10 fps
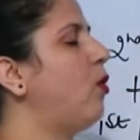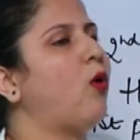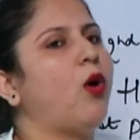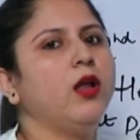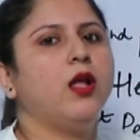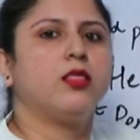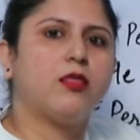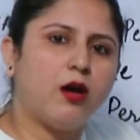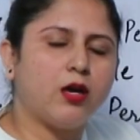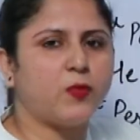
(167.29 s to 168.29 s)
और
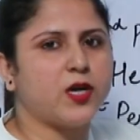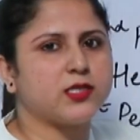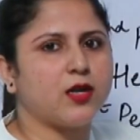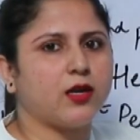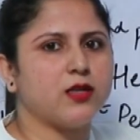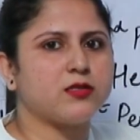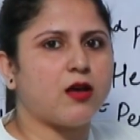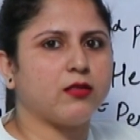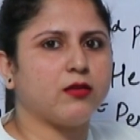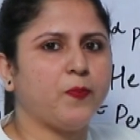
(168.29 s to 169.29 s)
थर्ड पर्सन के
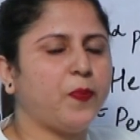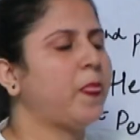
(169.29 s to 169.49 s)
साथ